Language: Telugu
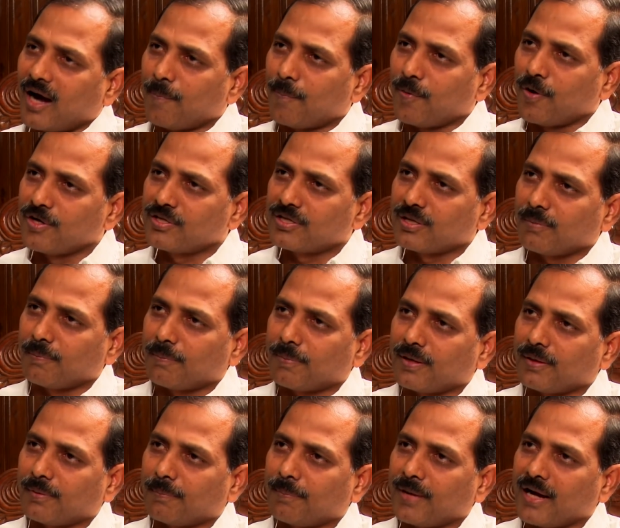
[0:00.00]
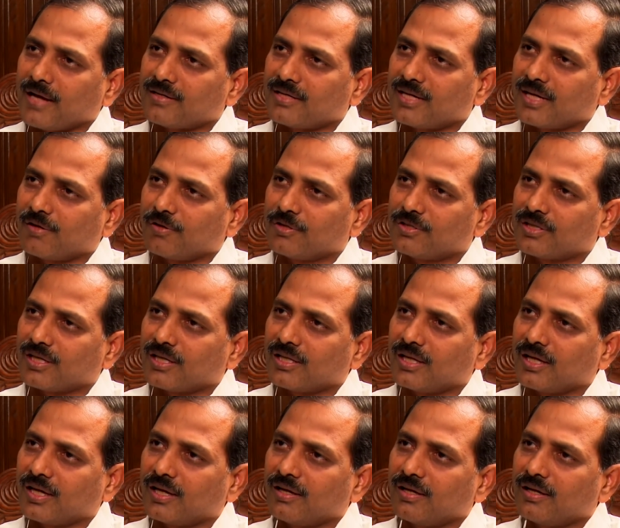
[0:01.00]
అపోజిషన్ పార్టీకి
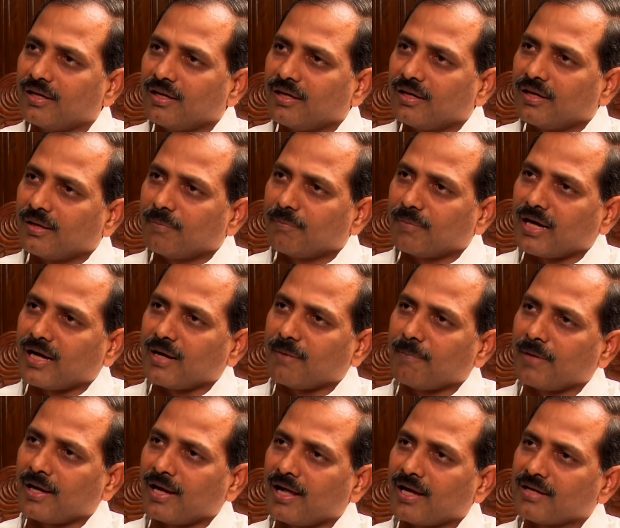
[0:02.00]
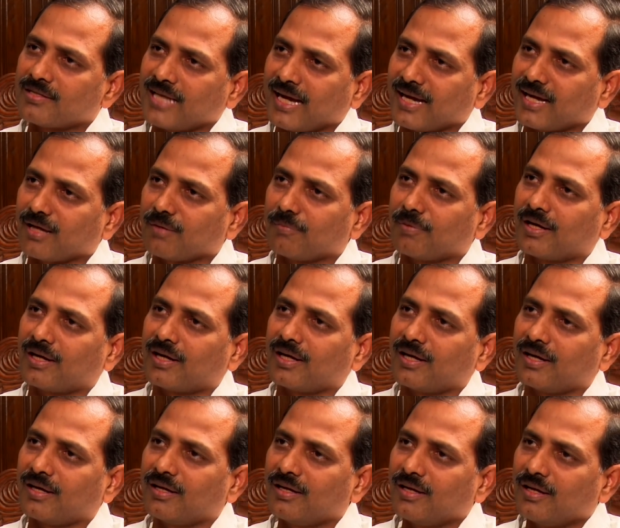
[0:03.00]
వచ్చేది మా ఎమ్మెల్యేల సంఖ్యను
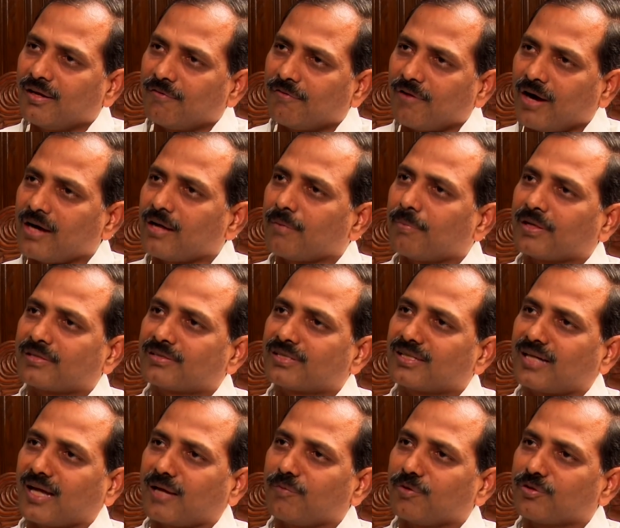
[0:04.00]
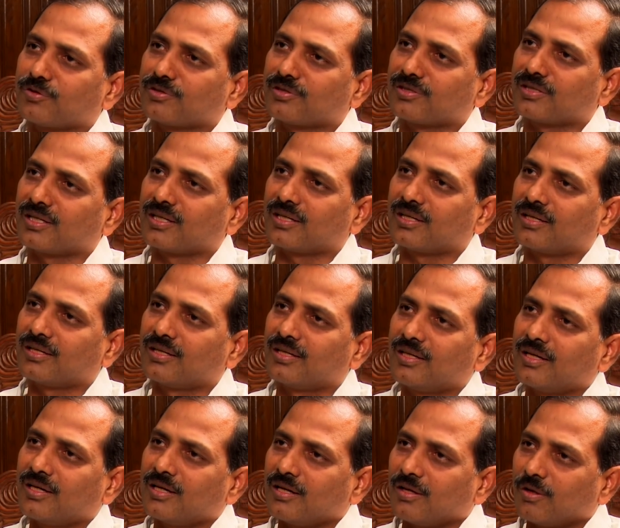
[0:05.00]
బట్టి ఫార్టీ పర్సెంట్ టైం వస్తుంది
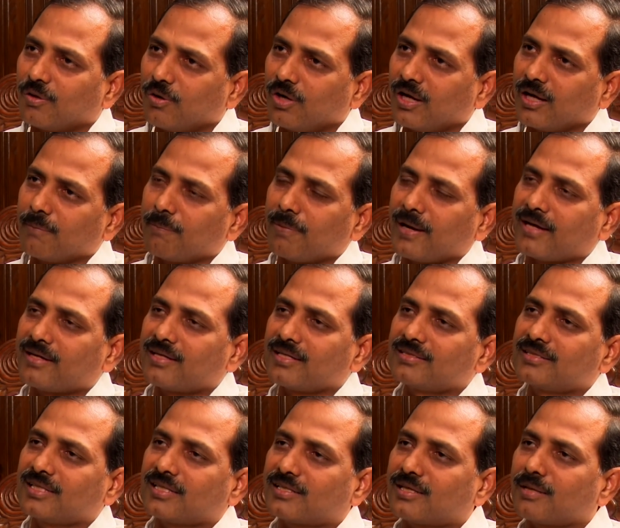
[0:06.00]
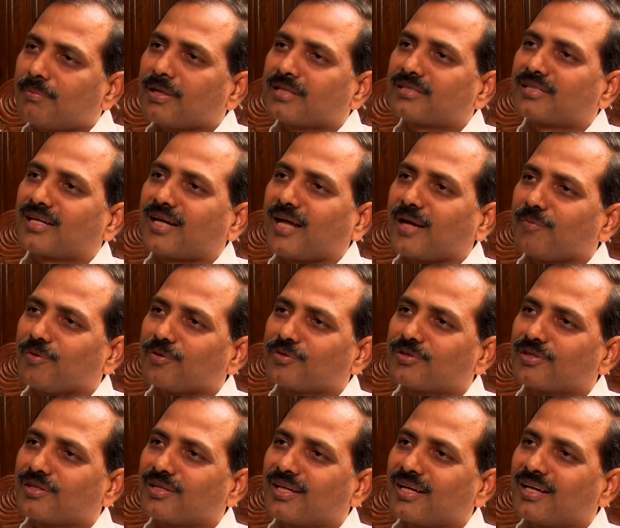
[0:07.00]
రూలింగ్ పార్టీకి సిక్స్టీ పర్సెంట్ టైం
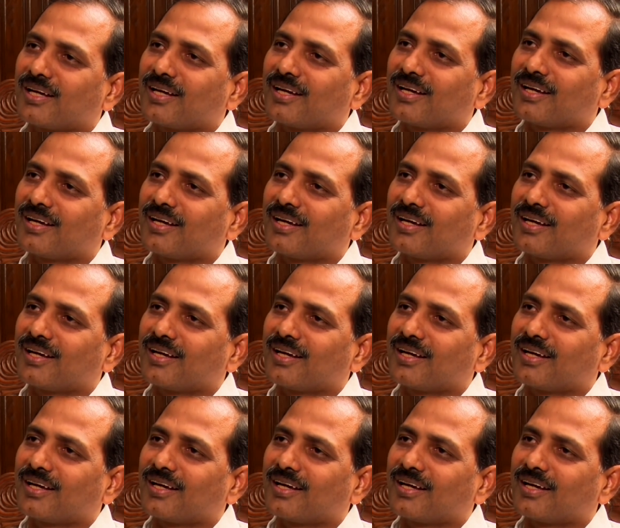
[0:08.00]
వస్తుంది